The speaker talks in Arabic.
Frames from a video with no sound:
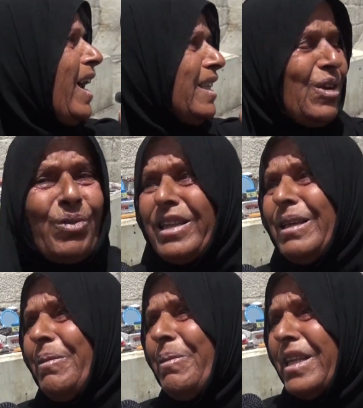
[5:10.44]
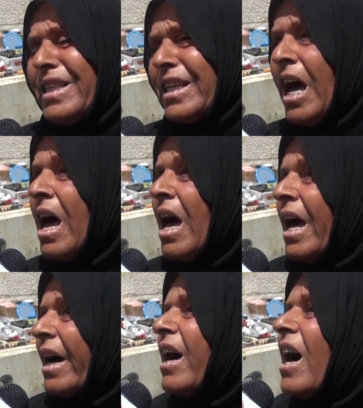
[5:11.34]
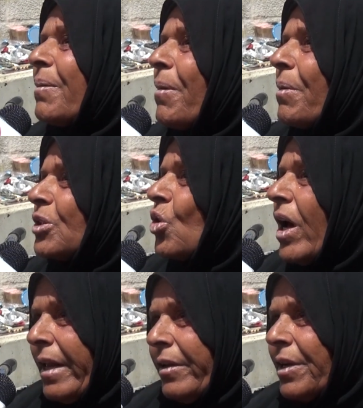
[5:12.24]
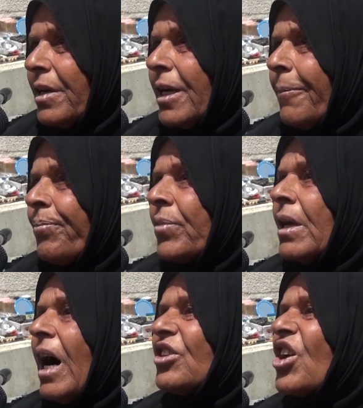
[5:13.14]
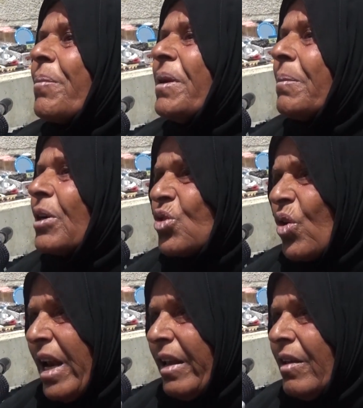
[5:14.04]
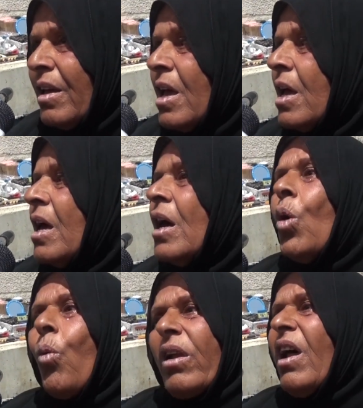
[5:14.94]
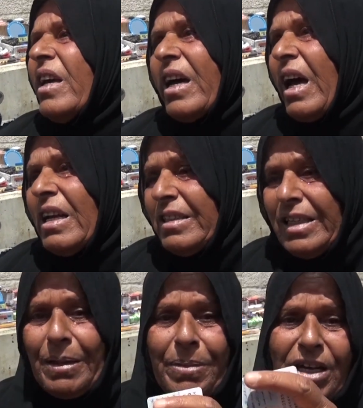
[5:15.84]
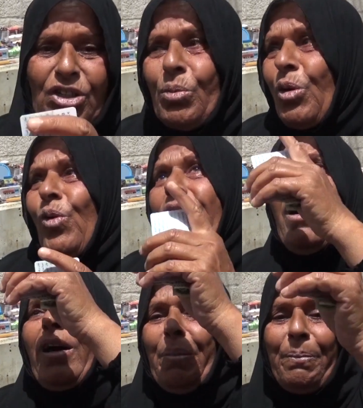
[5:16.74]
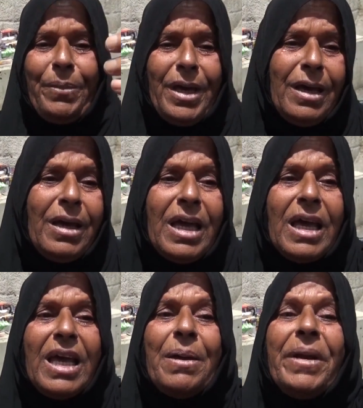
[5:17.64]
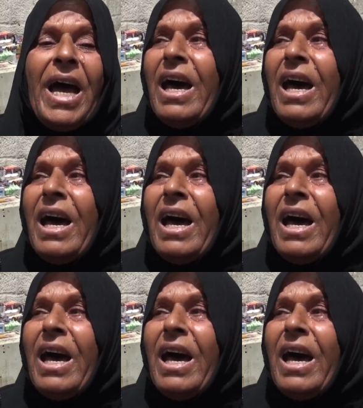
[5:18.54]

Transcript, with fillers: دموع عجز خالطت مشقة الحياة التي تركت المواطن حائرا كيف له أن يعيش حتى